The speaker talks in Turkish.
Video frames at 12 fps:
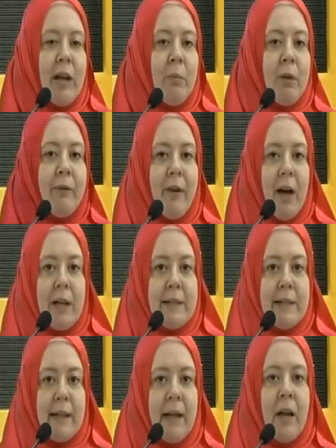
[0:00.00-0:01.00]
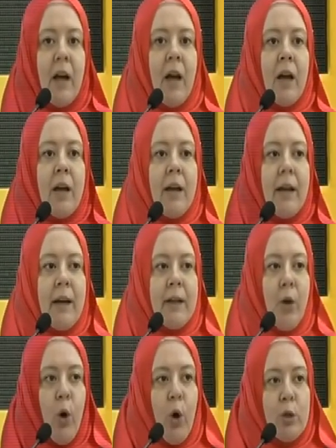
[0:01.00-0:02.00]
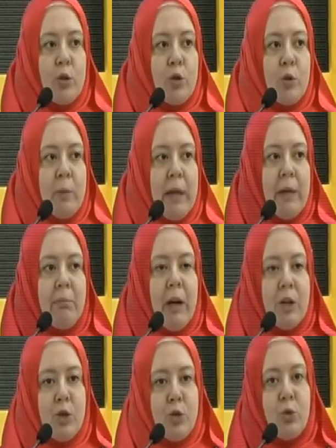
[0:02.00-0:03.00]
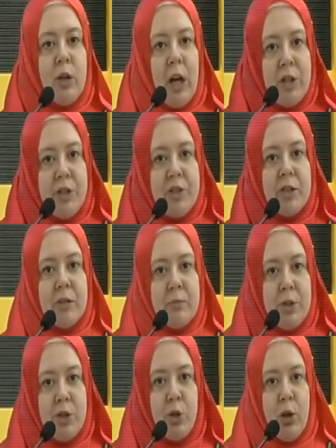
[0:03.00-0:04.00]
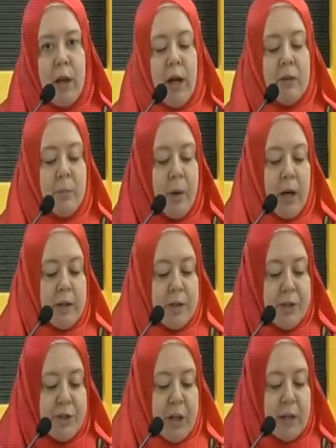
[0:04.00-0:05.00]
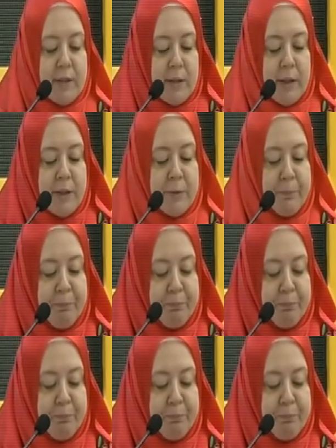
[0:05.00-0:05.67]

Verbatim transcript: Ama Fatih e, hani öldürmeyi meşrulaştırmış olan padişahtır.